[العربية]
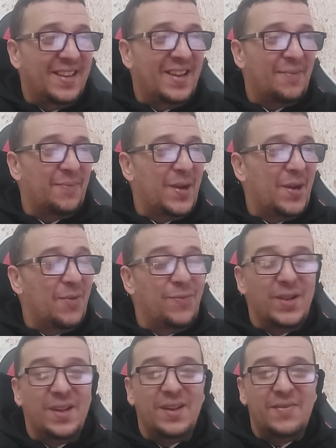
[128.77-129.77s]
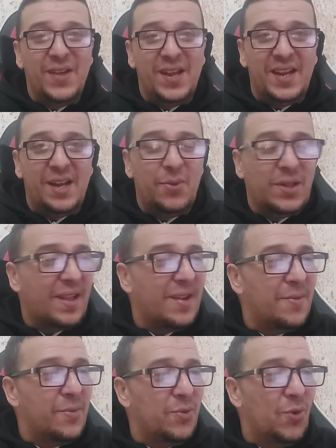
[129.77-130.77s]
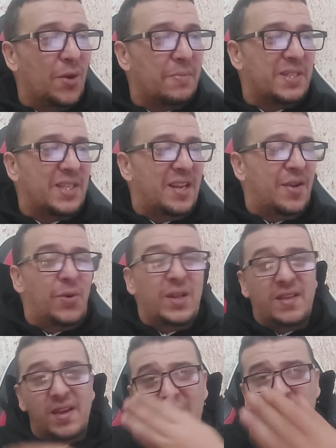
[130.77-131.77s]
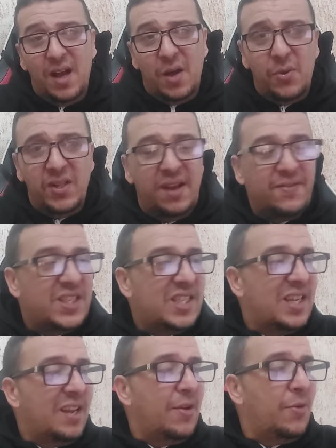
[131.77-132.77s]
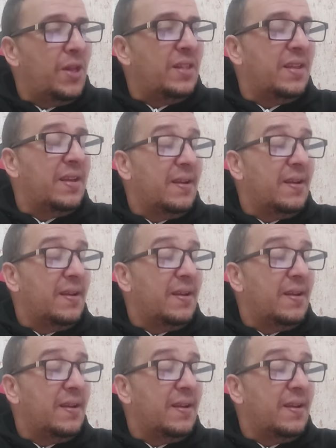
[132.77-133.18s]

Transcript: اللي رباهم في الفريق الوطني منذ خمس سنوات او يدير ست سنوات